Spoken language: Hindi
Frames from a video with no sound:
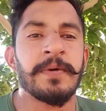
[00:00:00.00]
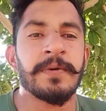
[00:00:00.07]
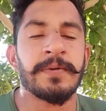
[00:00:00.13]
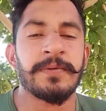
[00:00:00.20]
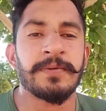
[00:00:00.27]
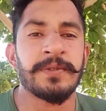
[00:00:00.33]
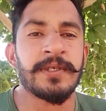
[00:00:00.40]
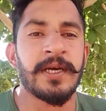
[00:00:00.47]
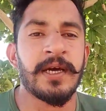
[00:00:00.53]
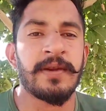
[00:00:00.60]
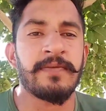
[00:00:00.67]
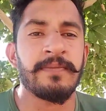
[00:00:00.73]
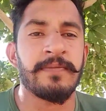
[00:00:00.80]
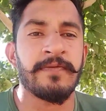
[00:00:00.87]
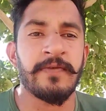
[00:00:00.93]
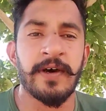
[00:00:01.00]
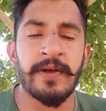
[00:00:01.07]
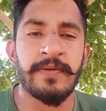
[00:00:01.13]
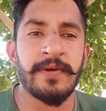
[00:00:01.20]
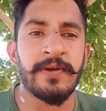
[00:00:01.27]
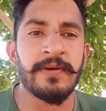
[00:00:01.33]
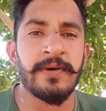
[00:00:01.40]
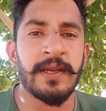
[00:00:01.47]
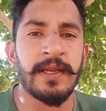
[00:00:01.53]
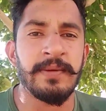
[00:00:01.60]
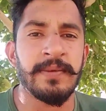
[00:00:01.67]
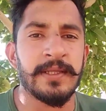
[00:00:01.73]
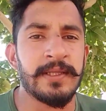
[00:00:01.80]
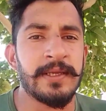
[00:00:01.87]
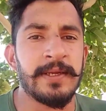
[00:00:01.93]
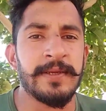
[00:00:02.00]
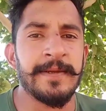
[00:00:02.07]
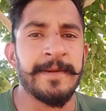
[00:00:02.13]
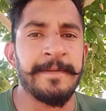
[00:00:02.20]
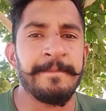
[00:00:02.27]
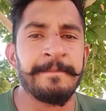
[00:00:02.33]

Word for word: और चार वार विडो वाले बंदे हैं